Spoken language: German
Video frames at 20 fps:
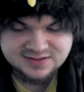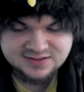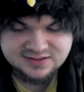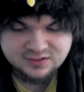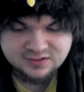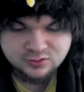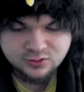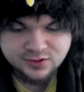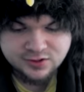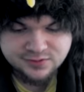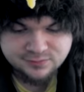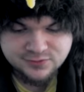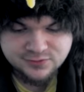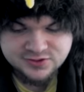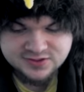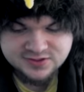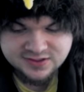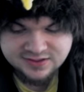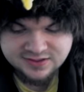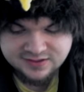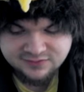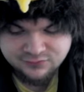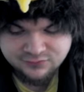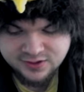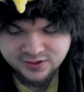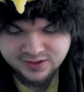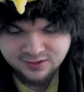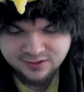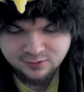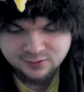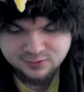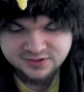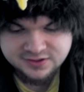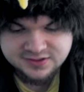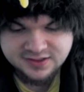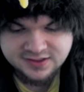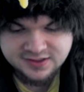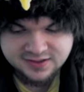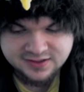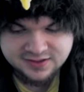Natürlich müsste er dafür ja auch nicht
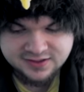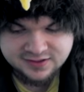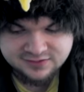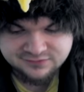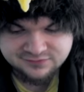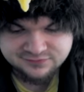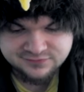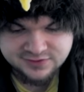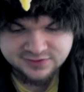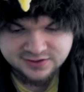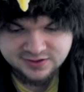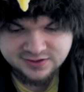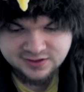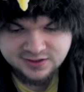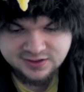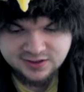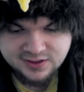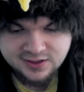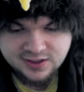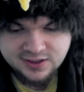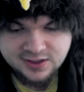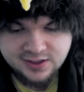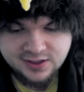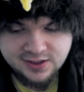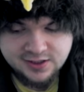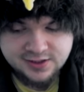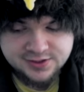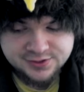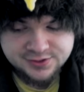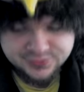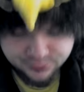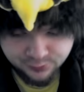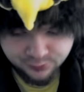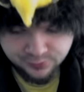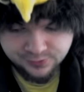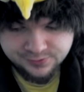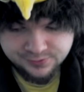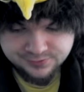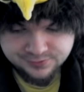angegriffen werden. So.